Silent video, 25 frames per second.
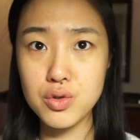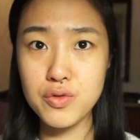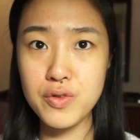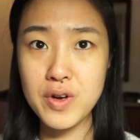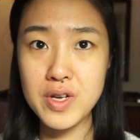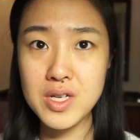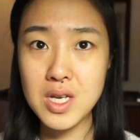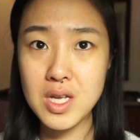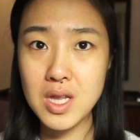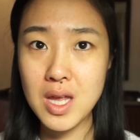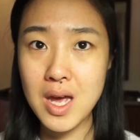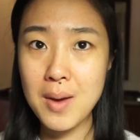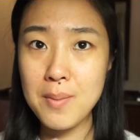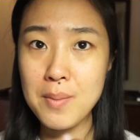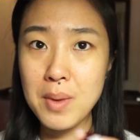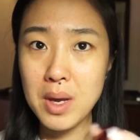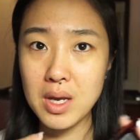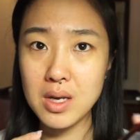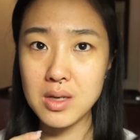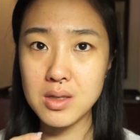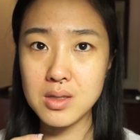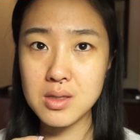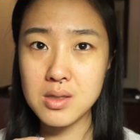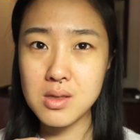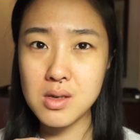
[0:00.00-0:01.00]
发现它每
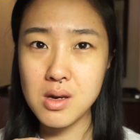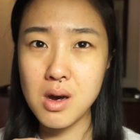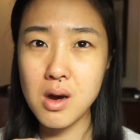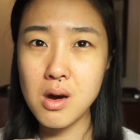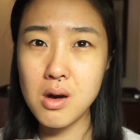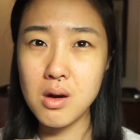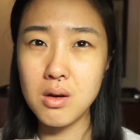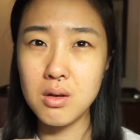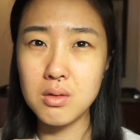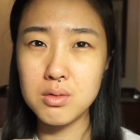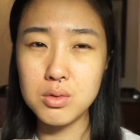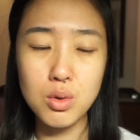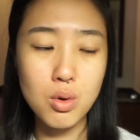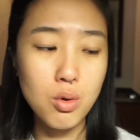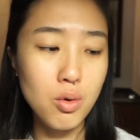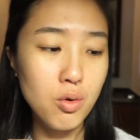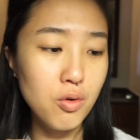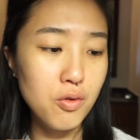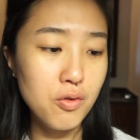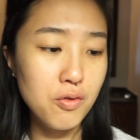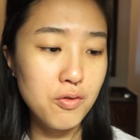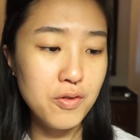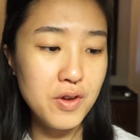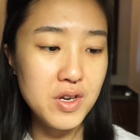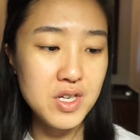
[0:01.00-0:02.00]
个色号都
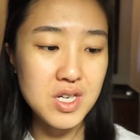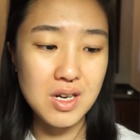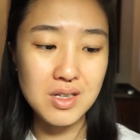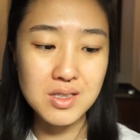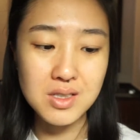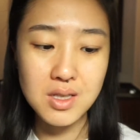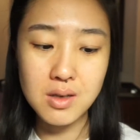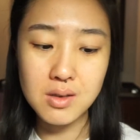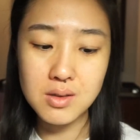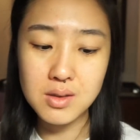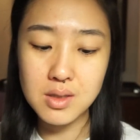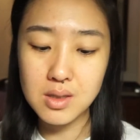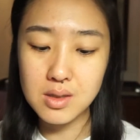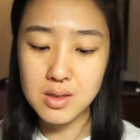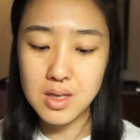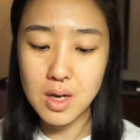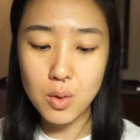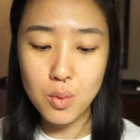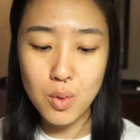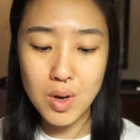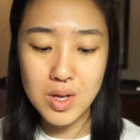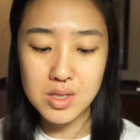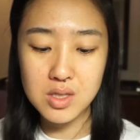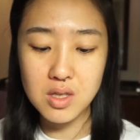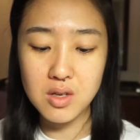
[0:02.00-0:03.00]
非常相近，在
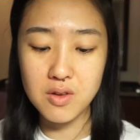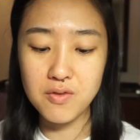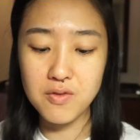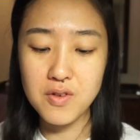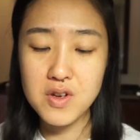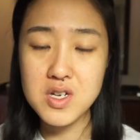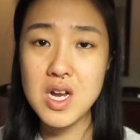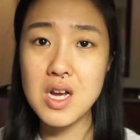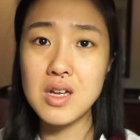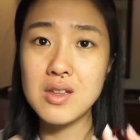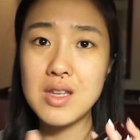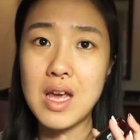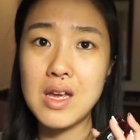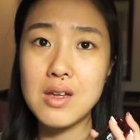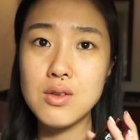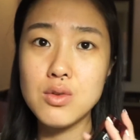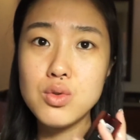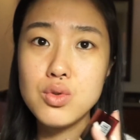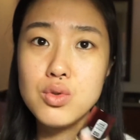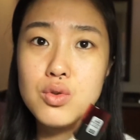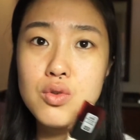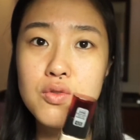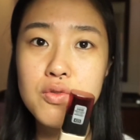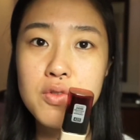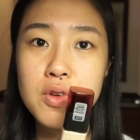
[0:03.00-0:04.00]
罐子里非常难
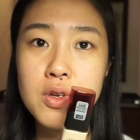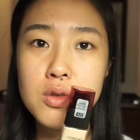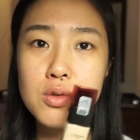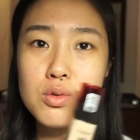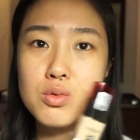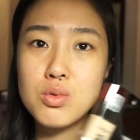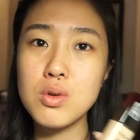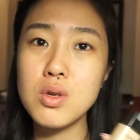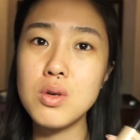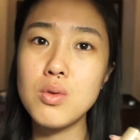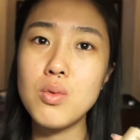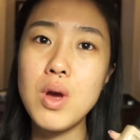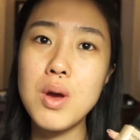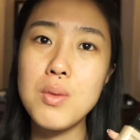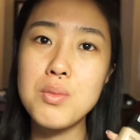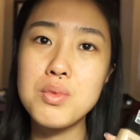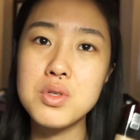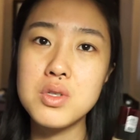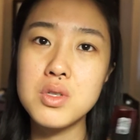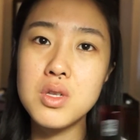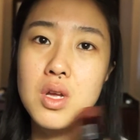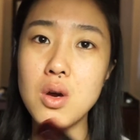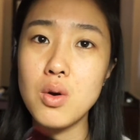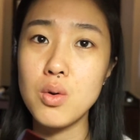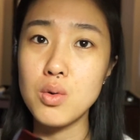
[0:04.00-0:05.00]
区分，所以我也不
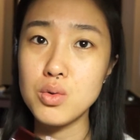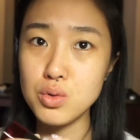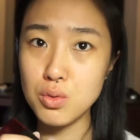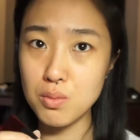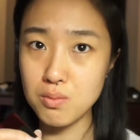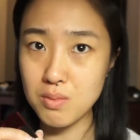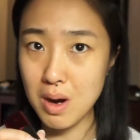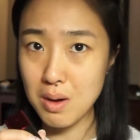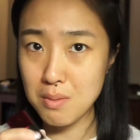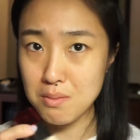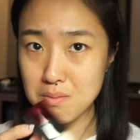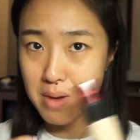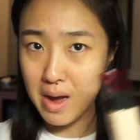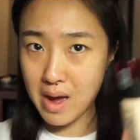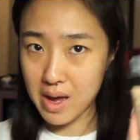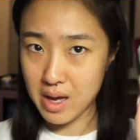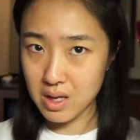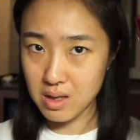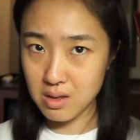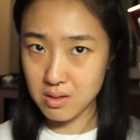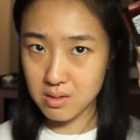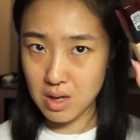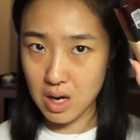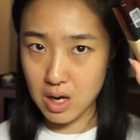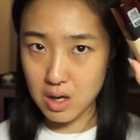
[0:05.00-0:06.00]
知道，我就盲买。
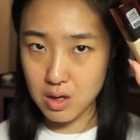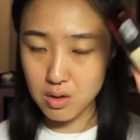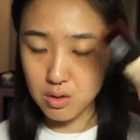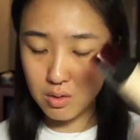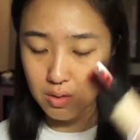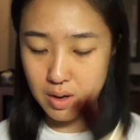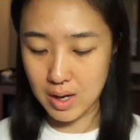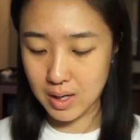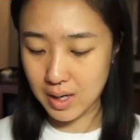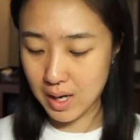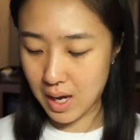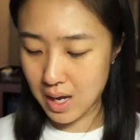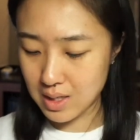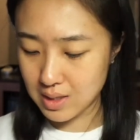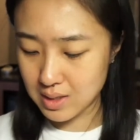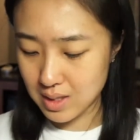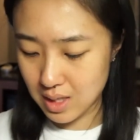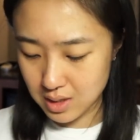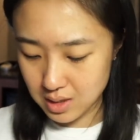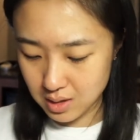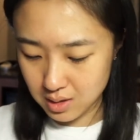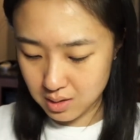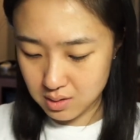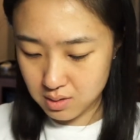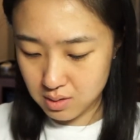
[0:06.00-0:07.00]
然后我来看一下
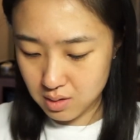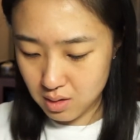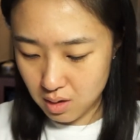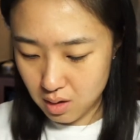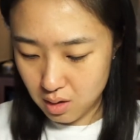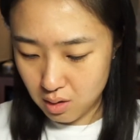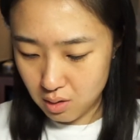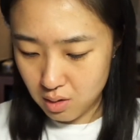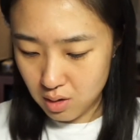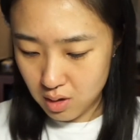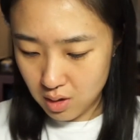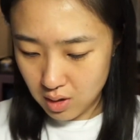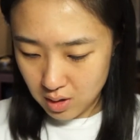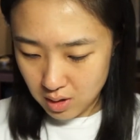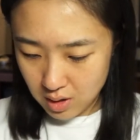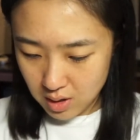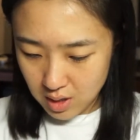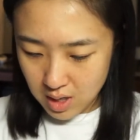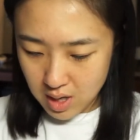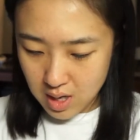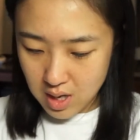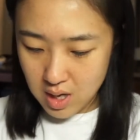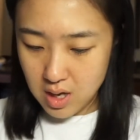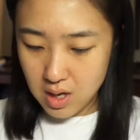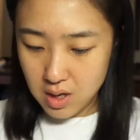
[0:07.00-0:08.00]
这个色号。
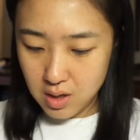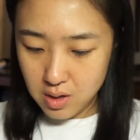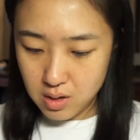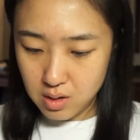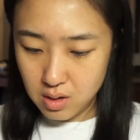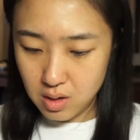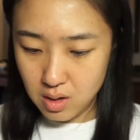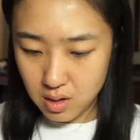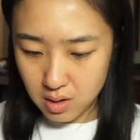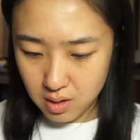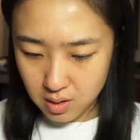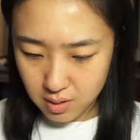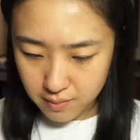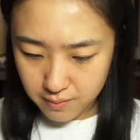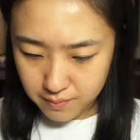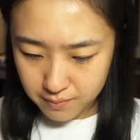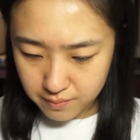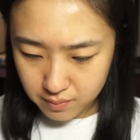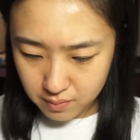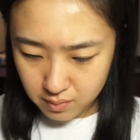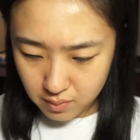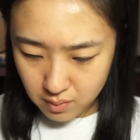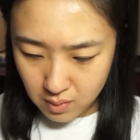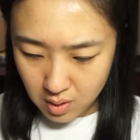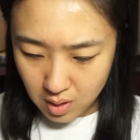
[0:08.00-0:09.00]

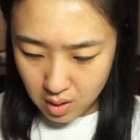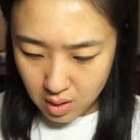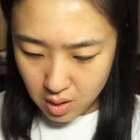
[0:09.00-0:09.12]
嗯，